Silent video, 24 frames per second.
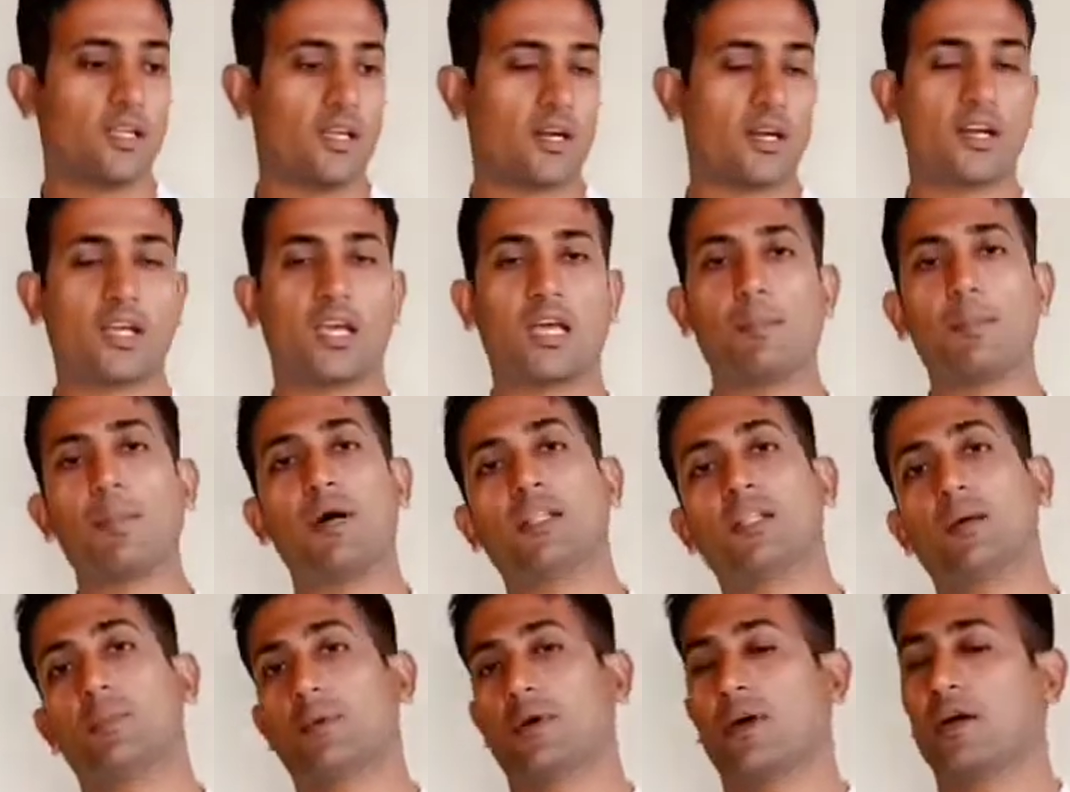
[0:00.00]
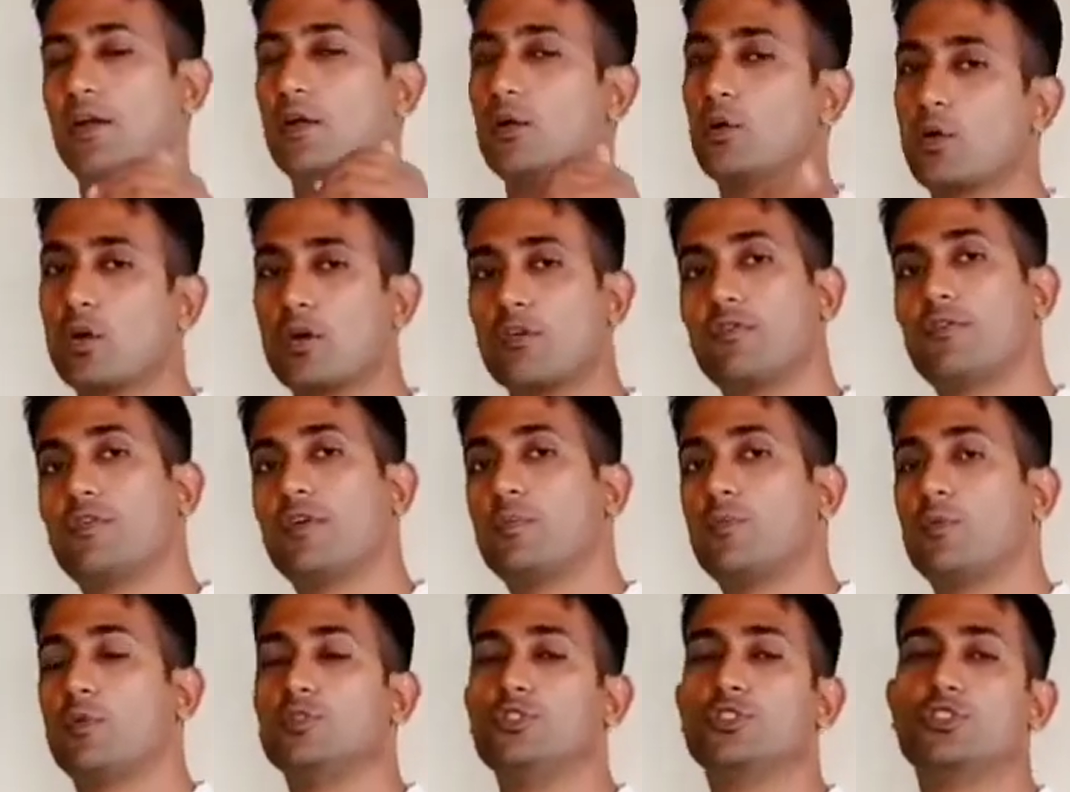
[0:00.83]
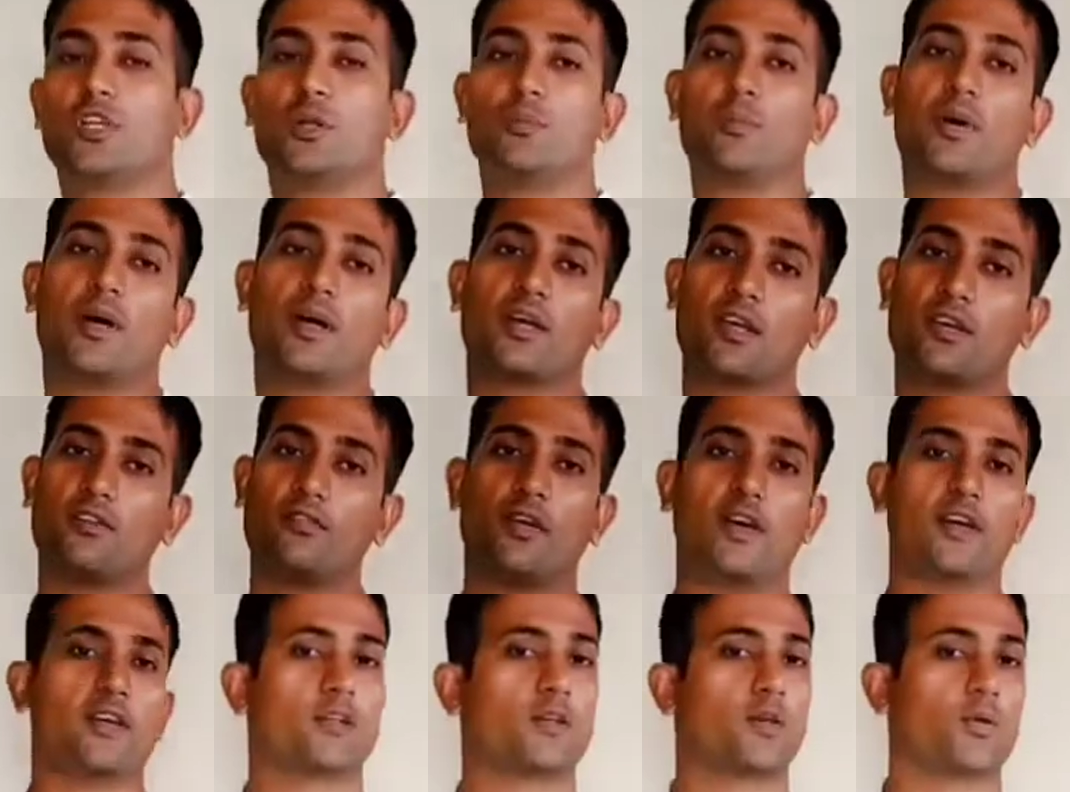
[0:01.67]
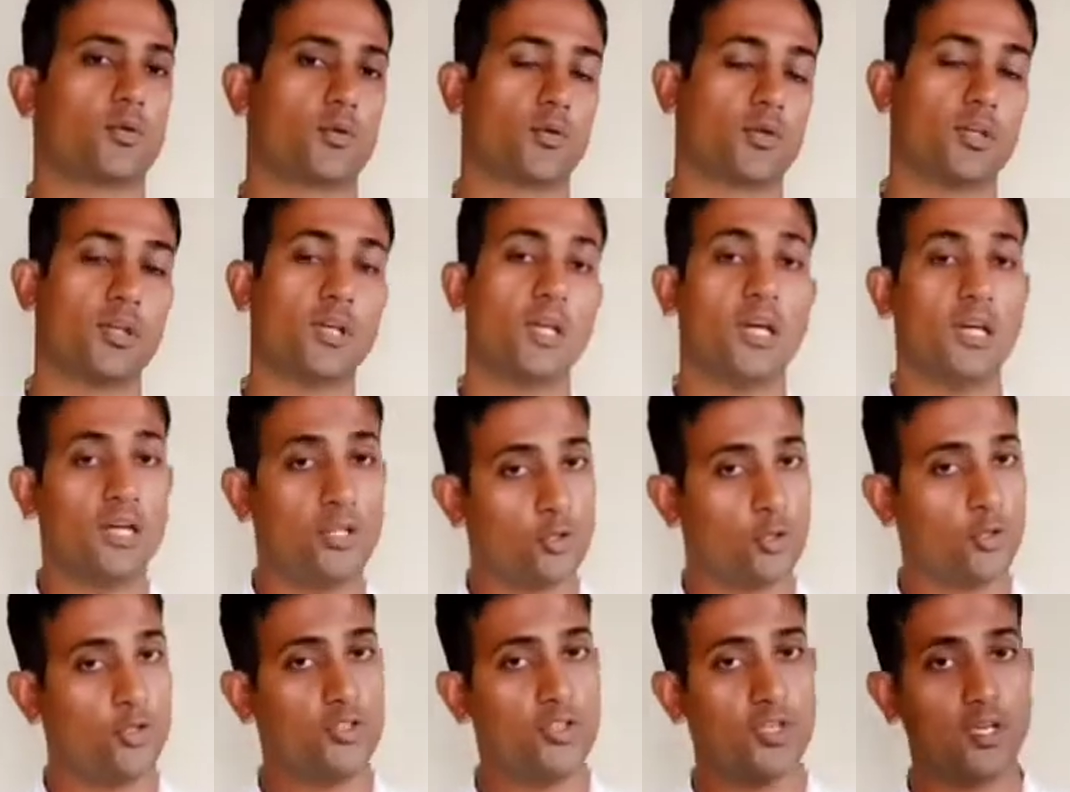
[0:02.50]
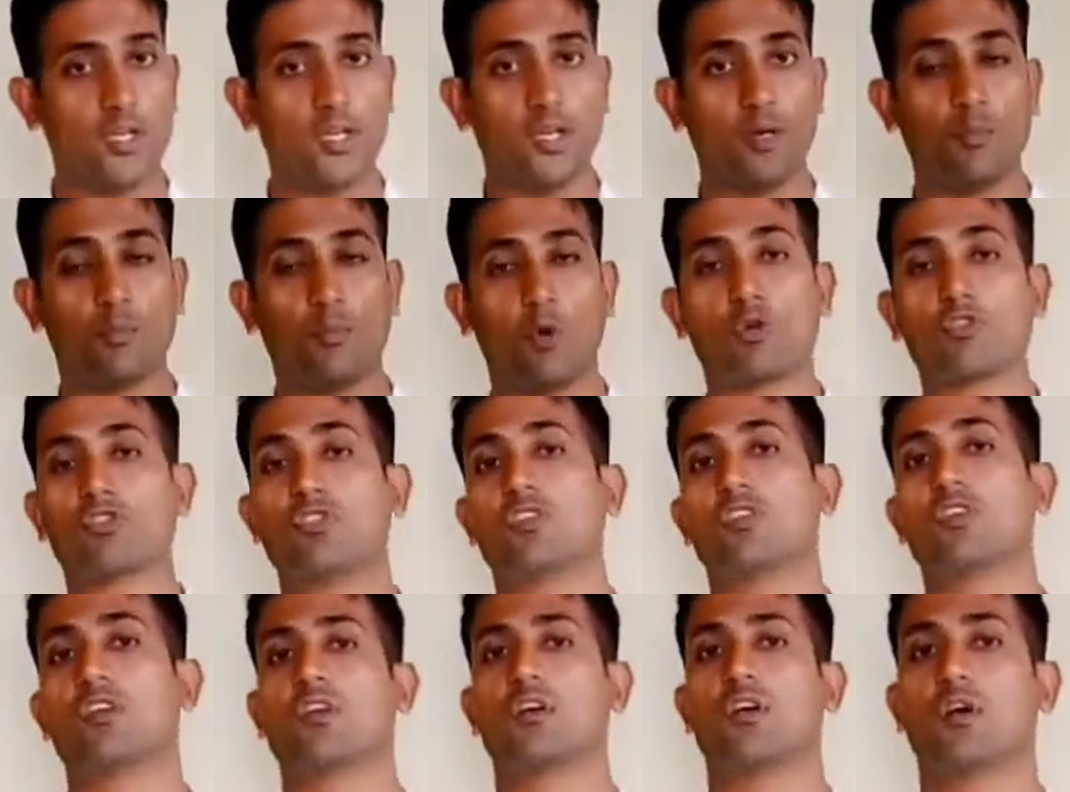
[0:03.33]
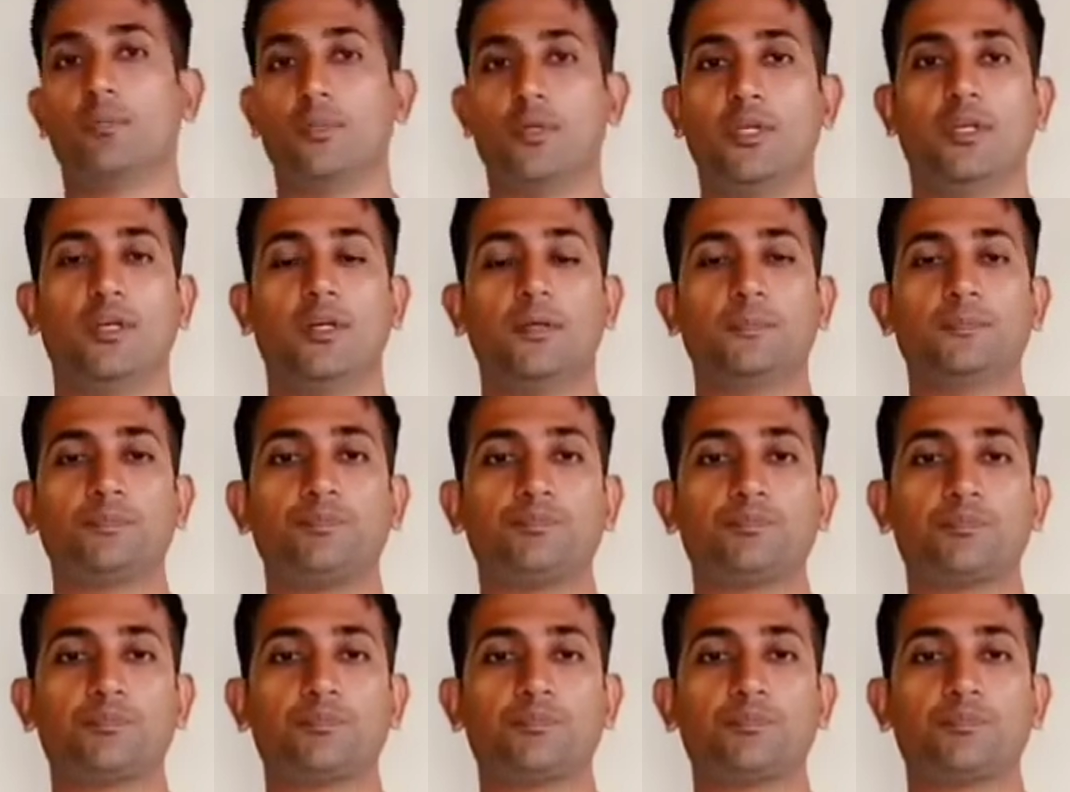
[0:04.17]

गिरने के बाद आप खड़े होगे फिर पोजीशन में आके ही फाइट करोगे तो ये बॉक्सिंग की कमी है